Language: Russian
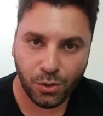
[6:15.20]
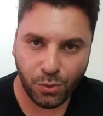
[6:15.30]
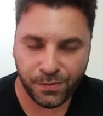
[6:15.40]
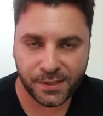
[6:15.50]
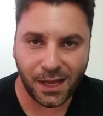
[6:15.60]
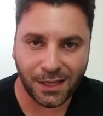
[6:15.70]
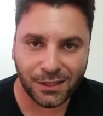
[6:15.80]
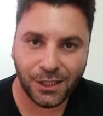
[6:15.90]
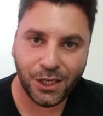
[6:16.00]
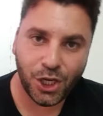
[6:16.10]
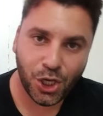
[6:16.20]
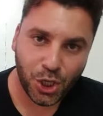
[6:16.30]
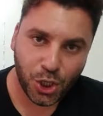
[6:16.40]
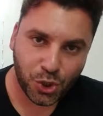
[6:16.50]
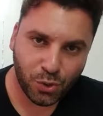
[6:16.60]
«кувсат»,
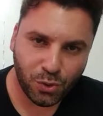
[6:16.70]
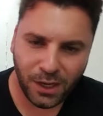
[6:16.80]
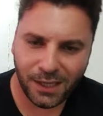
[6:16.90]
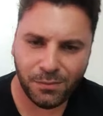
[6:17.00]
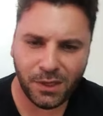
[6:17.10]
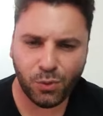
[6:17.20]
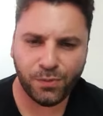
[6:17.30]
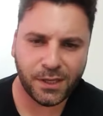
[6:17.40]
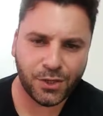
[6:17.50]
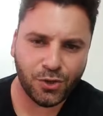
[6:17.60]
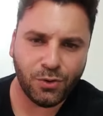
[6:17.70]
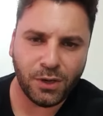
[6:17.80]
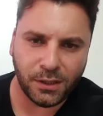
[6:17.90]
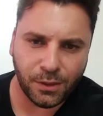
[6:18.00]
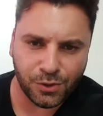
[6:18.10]
«шоколадим» или «кувсат
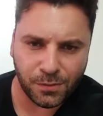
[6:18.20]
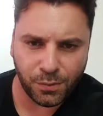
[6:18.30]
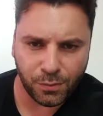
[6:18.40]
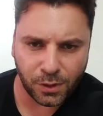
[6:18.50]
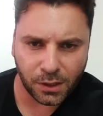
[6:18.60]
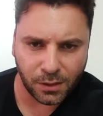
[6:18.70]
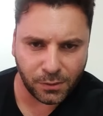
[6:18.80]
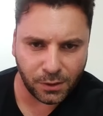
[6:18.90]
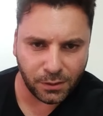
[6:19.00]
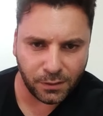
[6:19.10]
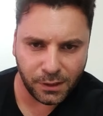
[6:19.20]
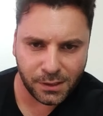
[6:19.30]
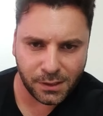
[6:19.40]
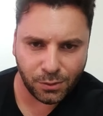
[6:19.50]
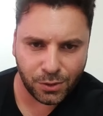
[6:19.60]
шоколад», я уже не помню, как там на
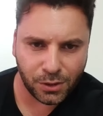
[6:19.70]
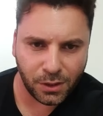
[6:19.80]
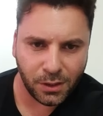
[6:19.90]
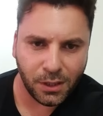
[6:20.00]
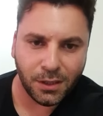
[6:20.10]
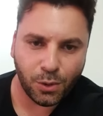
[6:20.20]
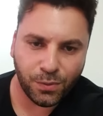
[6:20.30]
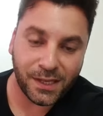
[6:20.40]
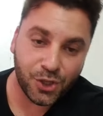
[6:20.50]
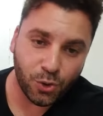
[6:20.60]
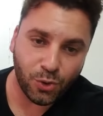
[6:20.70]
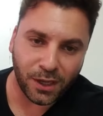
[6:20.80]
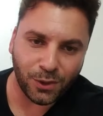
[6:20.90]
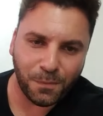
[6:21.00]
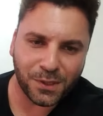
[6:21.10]
иврите точно, «кувсат
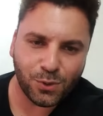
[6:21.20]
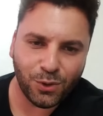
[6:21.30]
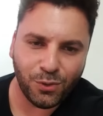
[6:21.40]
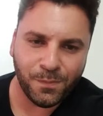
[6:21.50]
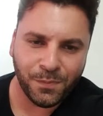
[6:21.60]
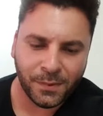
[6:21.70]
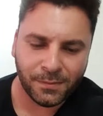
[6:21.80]
шоколад». Но поскольку